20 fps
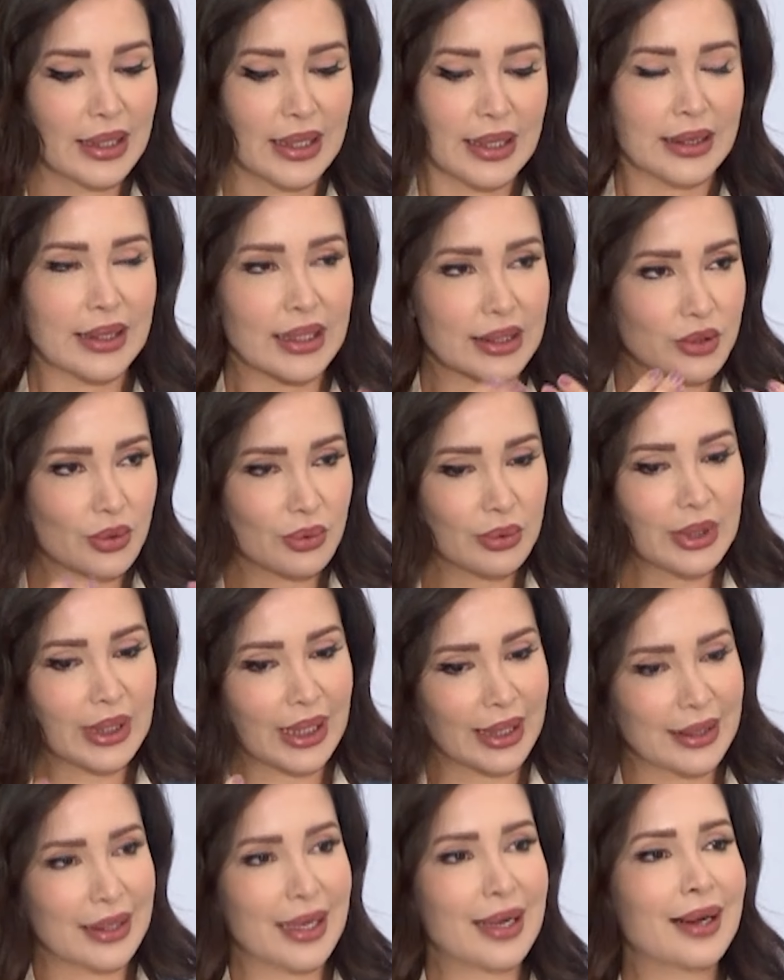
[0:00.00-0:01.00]
لتكون
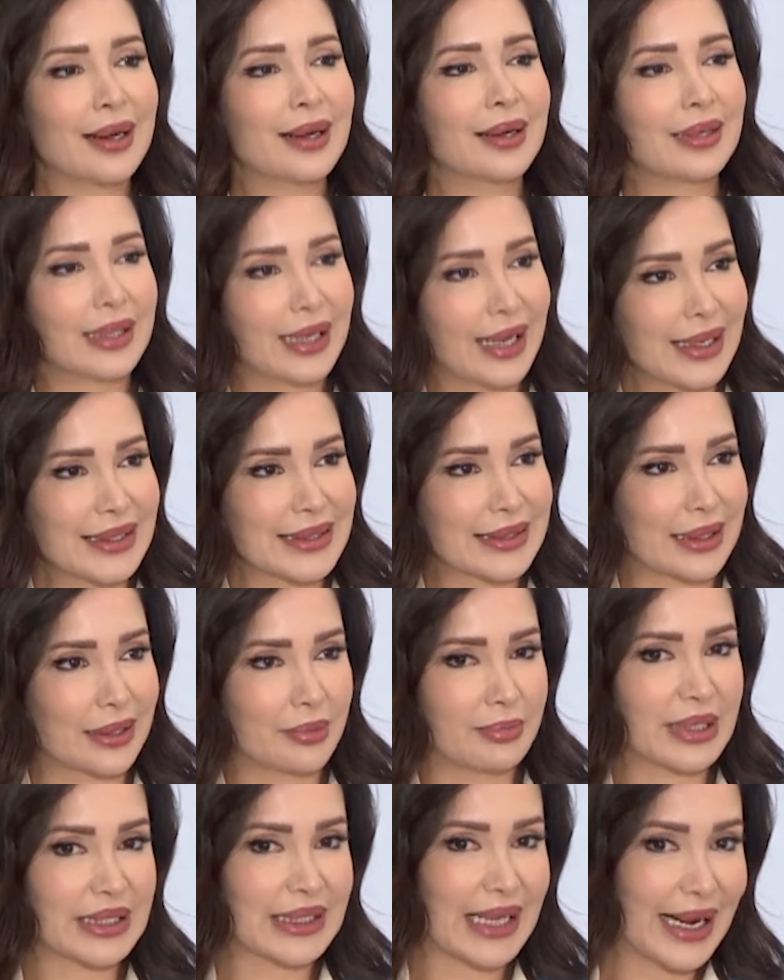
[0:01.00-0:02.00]
العلاقه احسن
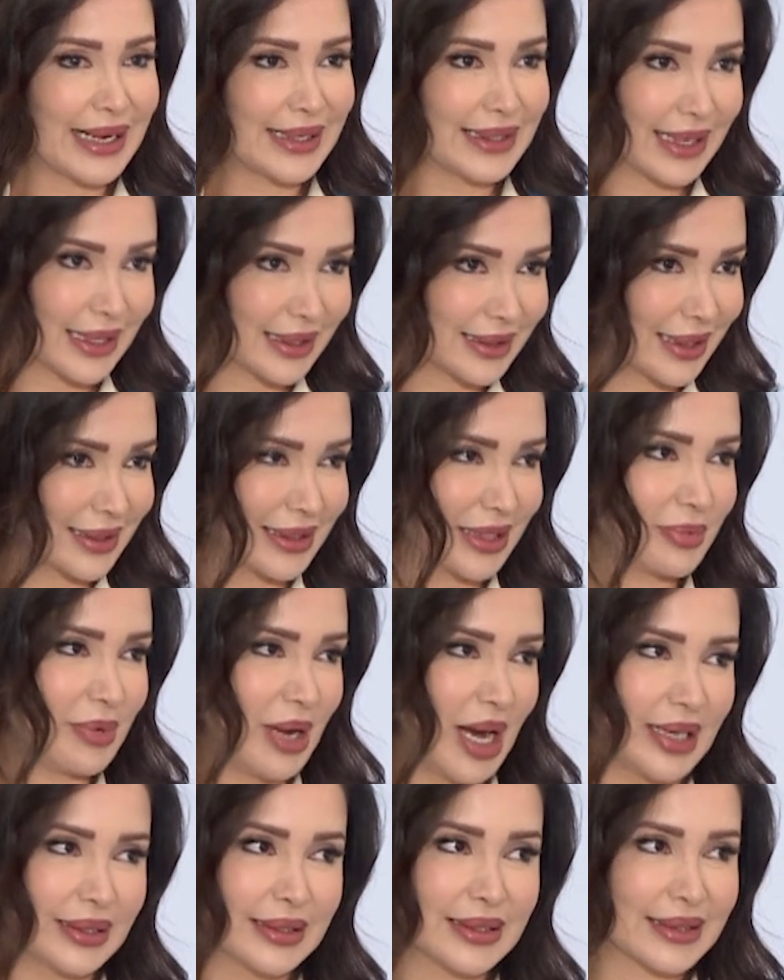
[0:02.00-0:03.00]
بس احيانا انتبهي
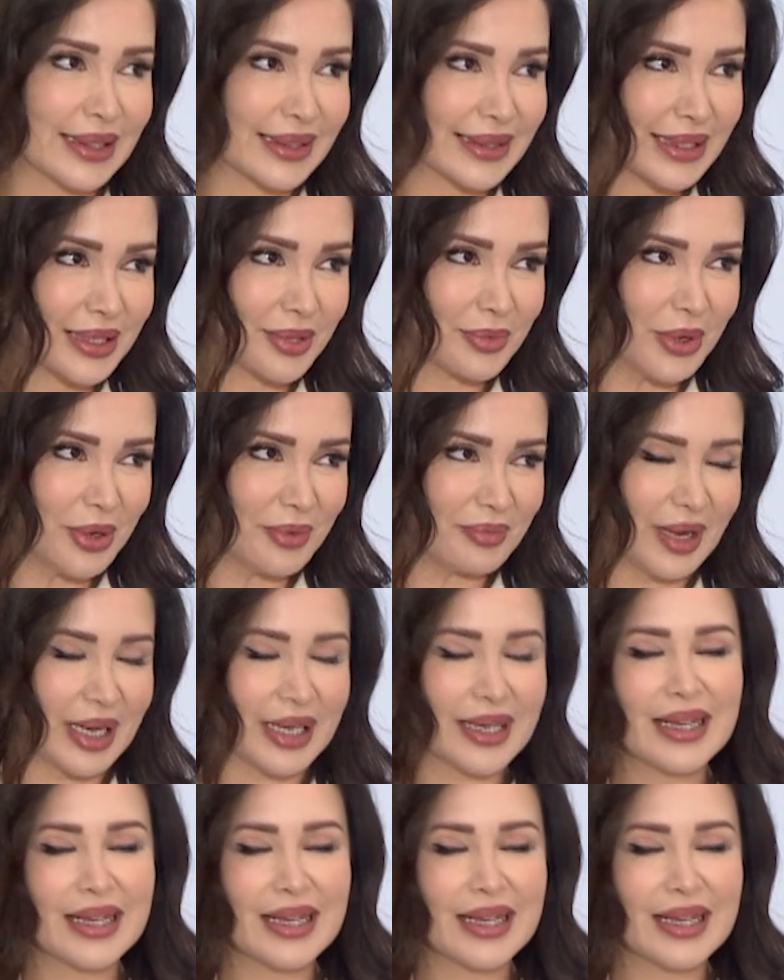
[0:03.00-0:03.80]
على نقطه كثير مهمه